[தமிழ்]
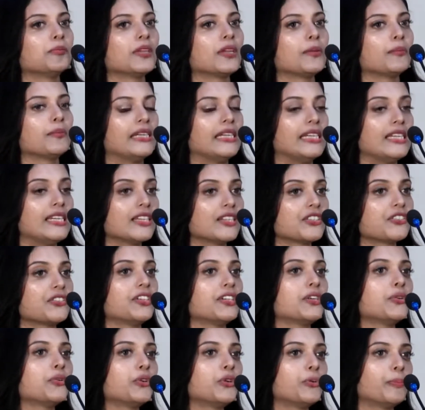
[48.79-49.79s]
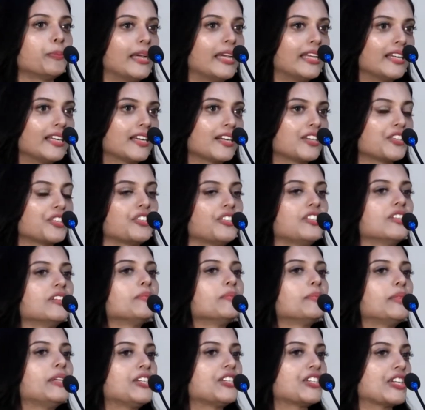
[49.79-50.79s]
நம்ம இண்டஸ்ட்ரிக்கு ஒரு பேர் கிடச்சிது
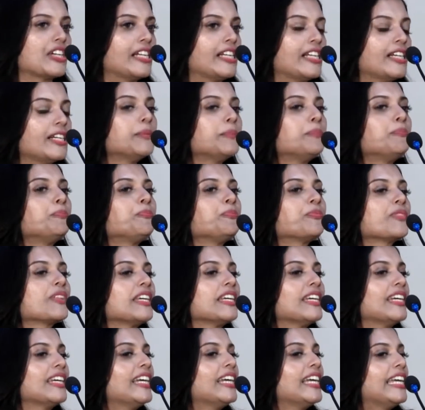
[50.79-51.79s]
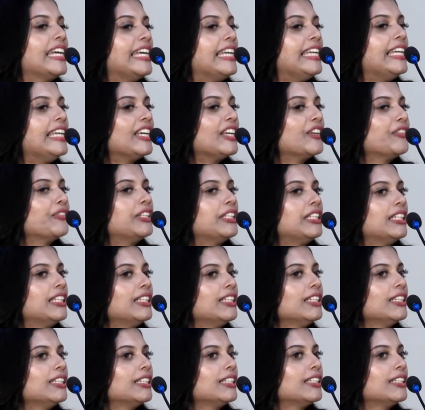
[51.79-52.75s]
மலேசியாவில் இன்றைக்கி வந்து